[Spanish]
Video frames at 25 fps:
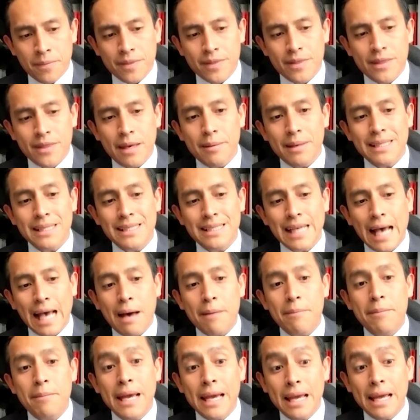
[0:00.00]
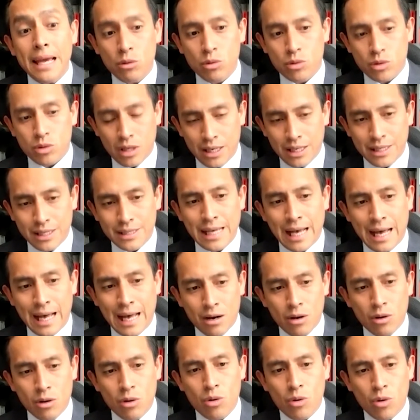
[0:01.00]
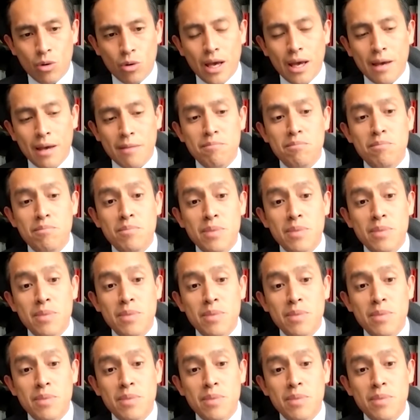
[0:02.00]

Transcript: debe saber utilizarlo en